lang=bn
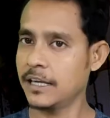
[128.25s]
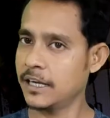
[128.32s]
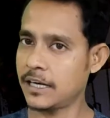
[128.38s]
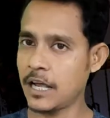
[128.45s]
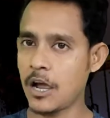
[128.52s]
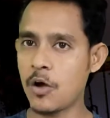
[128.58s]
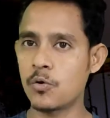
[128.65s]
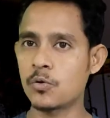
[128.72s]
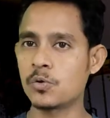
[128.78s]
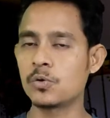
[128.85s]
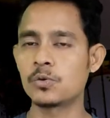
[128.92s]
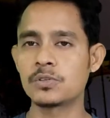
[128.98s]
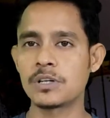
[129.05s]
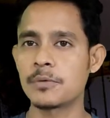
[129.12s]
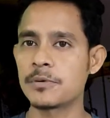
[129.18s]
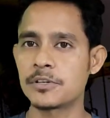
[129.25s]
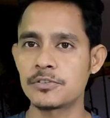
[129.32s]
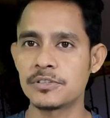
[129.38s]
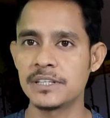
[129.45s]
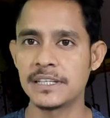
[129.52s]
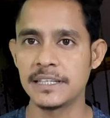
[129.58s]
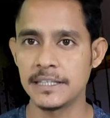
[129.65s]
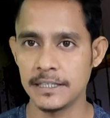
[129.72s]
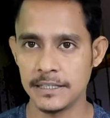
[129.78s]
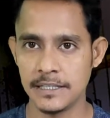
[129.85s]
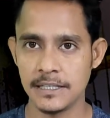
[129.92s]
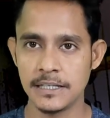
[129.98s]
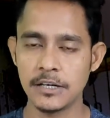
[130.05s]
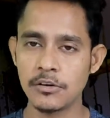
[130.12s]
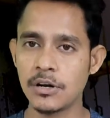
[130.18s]
এর আউটলুকটা আমি একটু দেখিয়ে
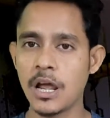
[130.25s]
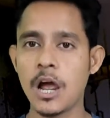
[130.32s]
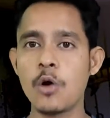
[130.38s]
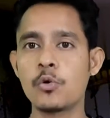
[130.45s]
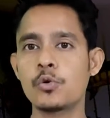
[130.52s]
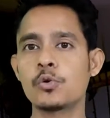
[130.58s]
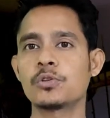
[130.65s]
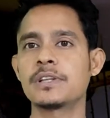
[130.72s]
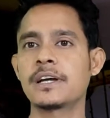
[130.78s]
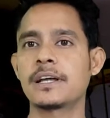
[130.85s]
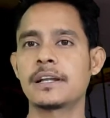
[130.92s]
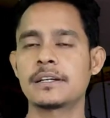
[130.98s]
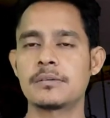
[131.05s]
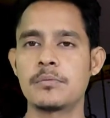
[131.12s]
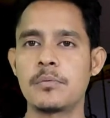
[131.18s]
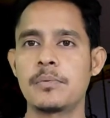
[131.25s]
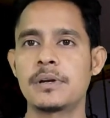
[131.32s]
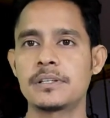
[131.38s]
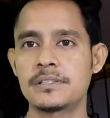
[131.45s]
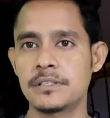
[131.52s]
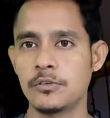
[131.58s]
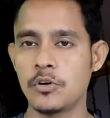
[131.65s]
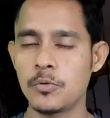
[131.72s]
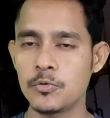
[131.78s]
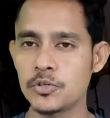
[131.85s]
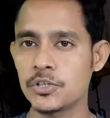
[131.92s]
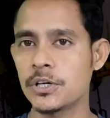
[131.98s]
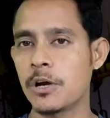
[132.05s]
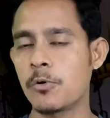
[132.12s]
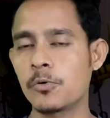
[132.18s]
দিই কারণ আউটলুক দেখার একটা ব্যাপার আছে
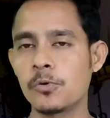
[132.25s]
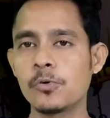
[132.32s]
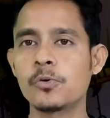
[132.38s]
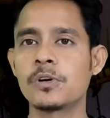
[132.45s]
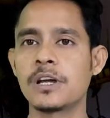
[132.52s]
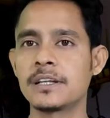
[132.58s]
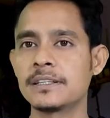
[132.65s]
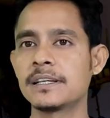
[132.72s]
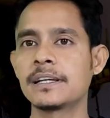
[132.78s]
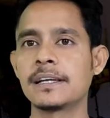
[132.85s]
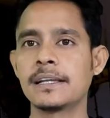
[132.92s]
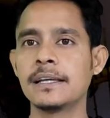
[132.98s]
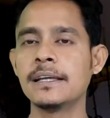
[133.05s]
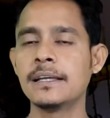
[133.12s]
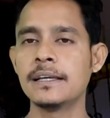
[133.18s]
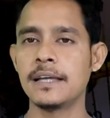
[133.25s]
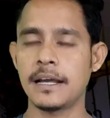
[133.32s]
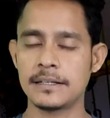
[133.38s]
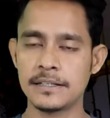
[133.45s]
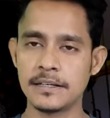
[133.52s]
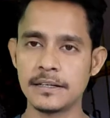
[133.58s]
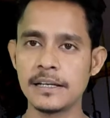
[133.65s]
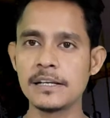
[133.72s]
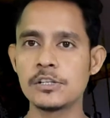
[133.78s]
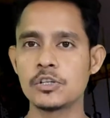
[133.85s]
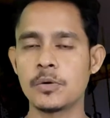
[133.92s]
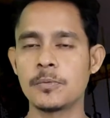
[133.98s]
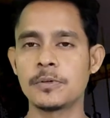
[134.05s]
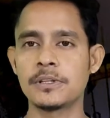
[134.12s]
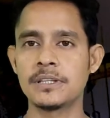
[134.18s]
অবশ্যই আউটলুক না দেখলে একটা রিল
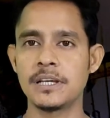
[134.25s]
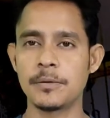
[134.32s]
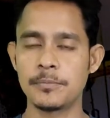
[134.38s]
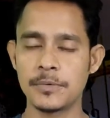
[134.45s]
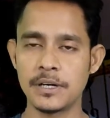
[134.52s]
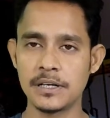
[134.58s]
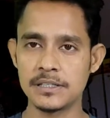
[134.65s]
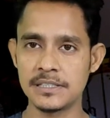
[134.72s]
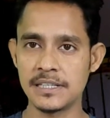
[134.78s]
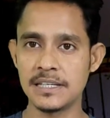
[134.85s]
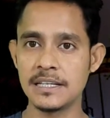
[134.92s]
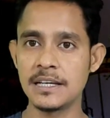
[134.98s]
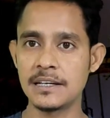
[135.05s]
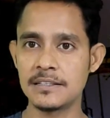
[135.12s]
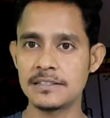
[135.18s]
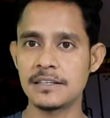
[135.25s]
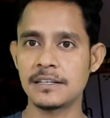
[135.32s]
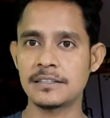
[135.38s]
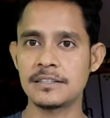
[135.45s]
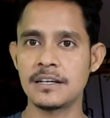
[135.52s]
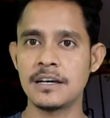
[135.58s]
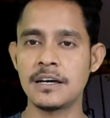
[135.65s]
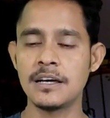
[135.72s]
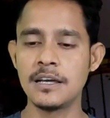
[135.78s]
সম্বন্ধে আপনার যে নেয়ার যে একটা